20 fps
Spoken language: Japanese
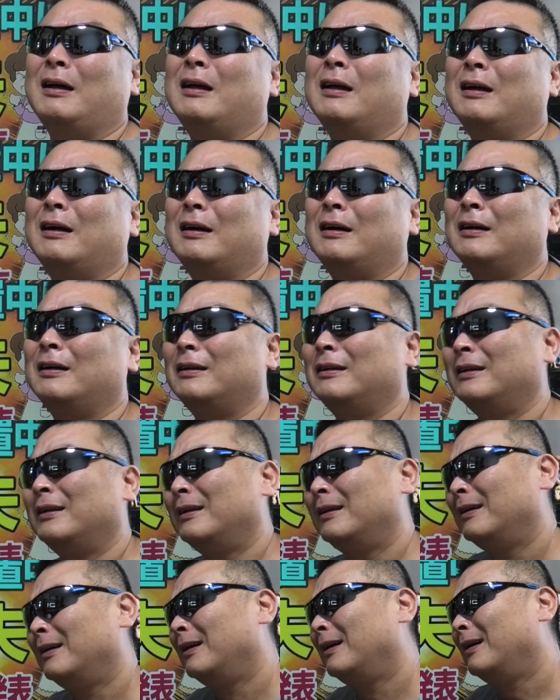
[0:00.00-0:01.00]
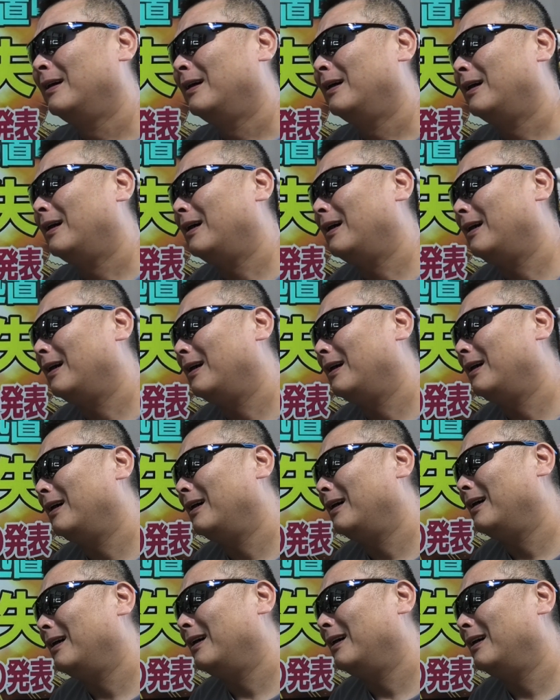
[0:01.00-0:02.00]
あ
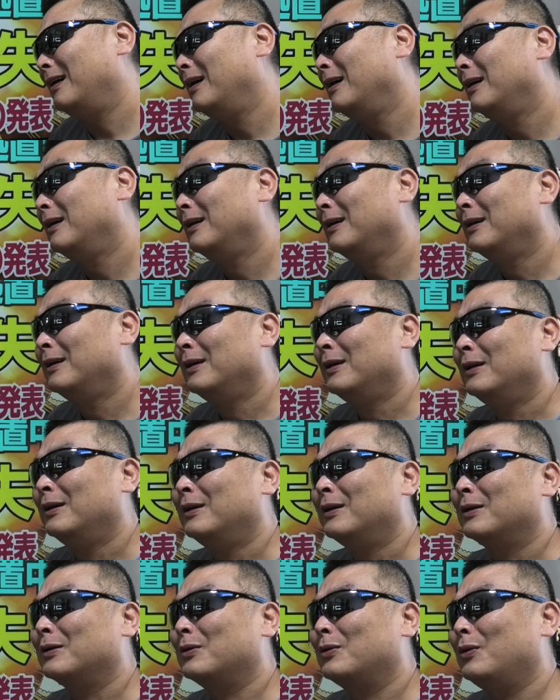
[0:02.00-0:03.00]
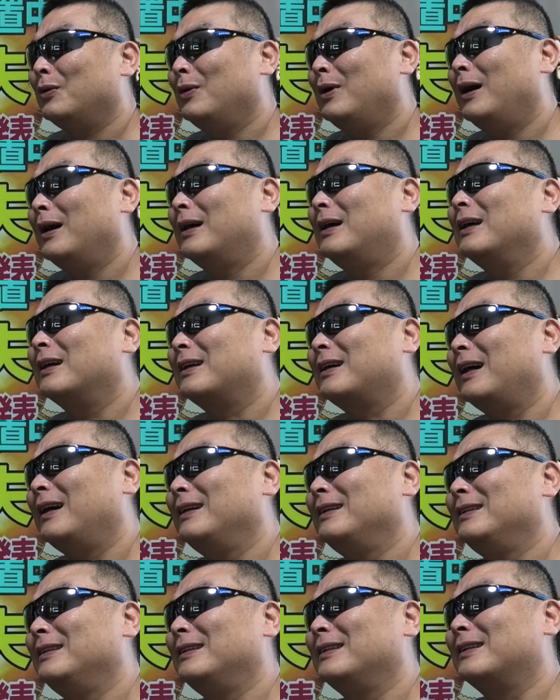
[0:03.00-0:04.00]
あご飯
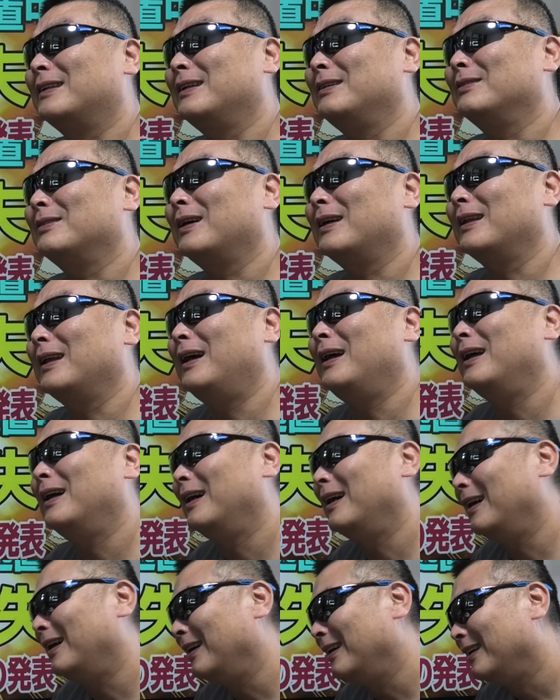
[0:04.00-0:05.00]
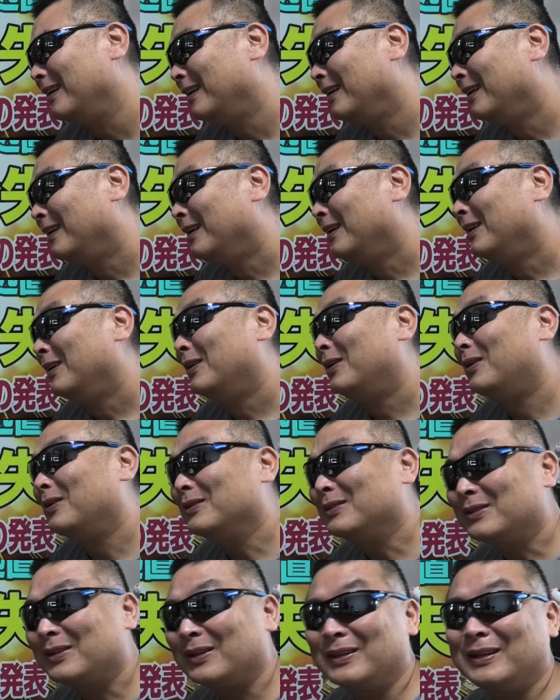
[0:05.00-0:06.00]
買いに行けるかな
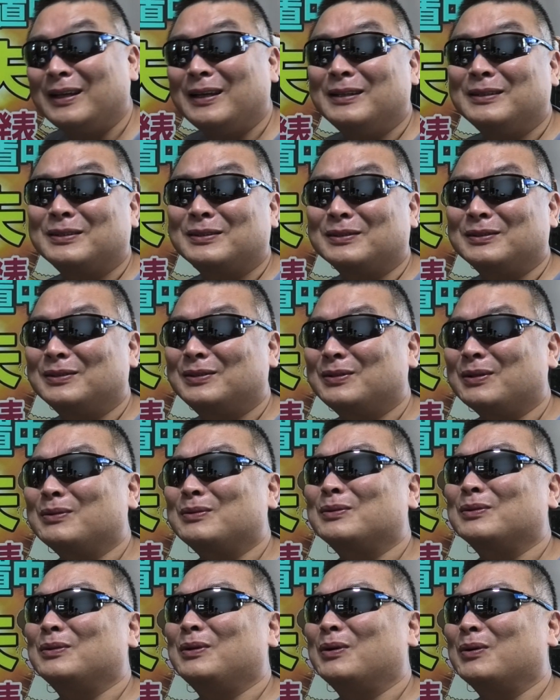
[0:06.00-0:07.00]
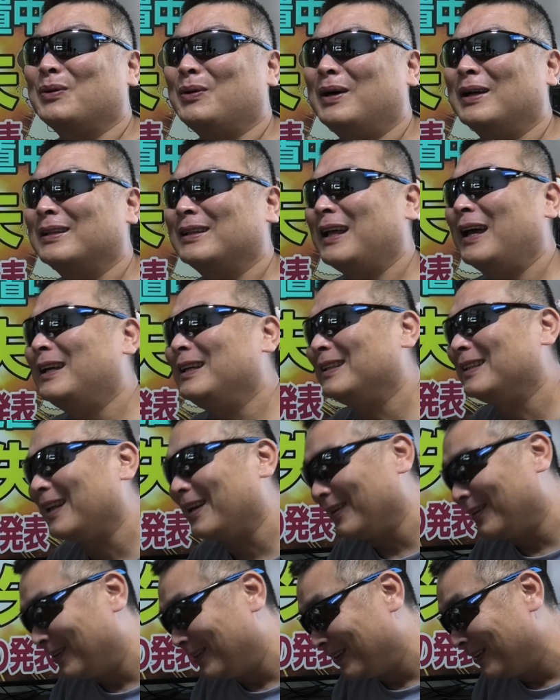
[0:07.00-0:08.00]
本当ねストックのご飯ないんだよ